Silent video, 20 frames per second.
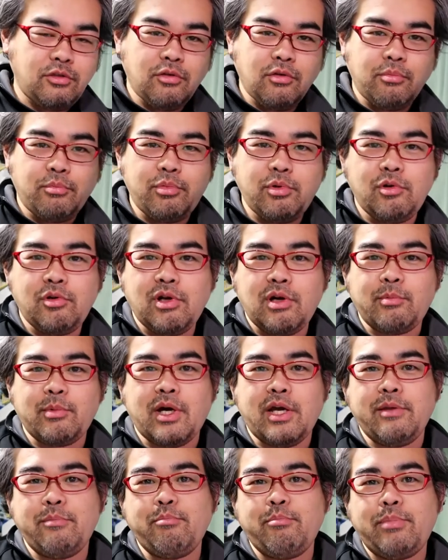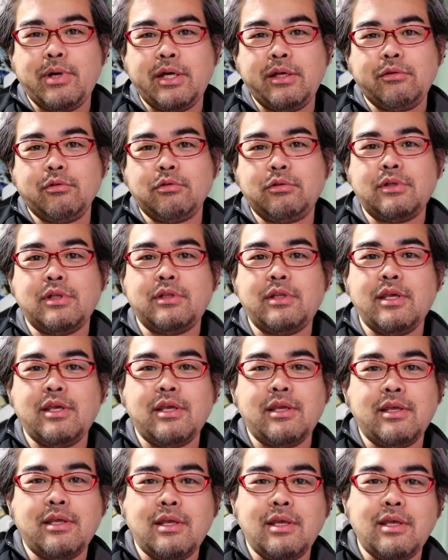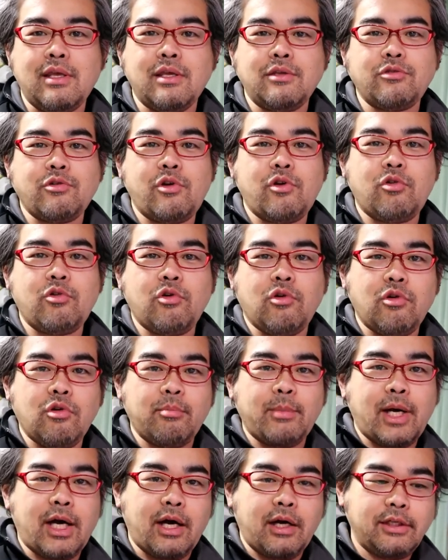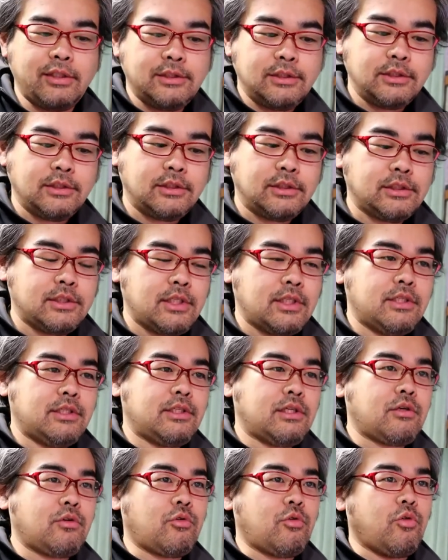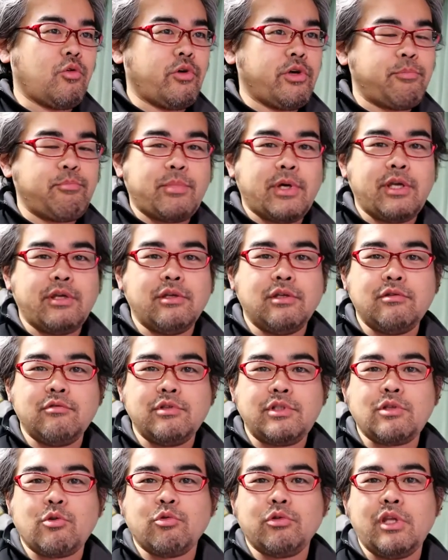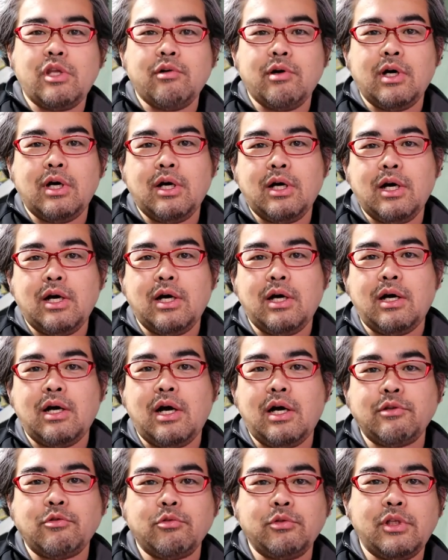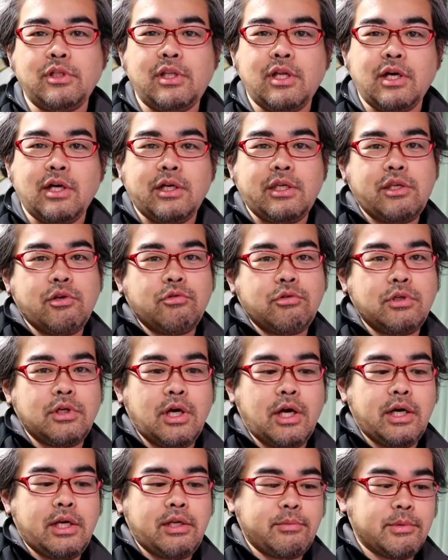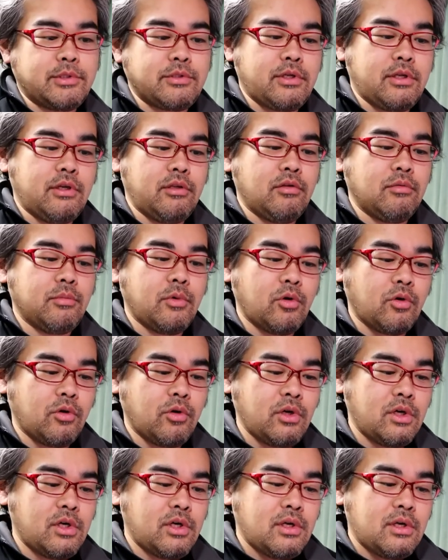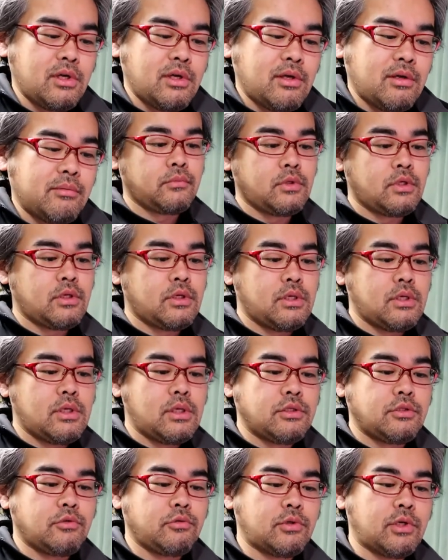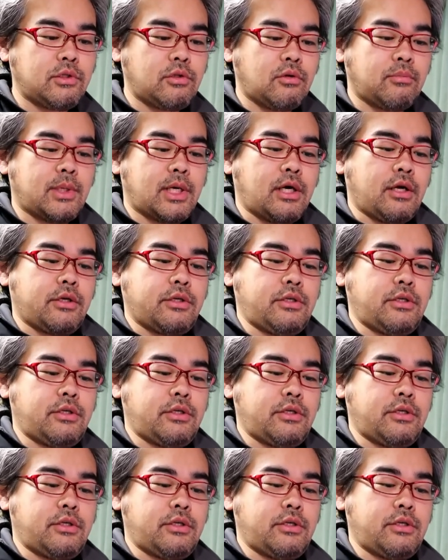クのプログラムがいっぱい載ってて、えそれをこうまあこういっぱい打ち込んでは遊んでた記憶がありますけれども、その後まあ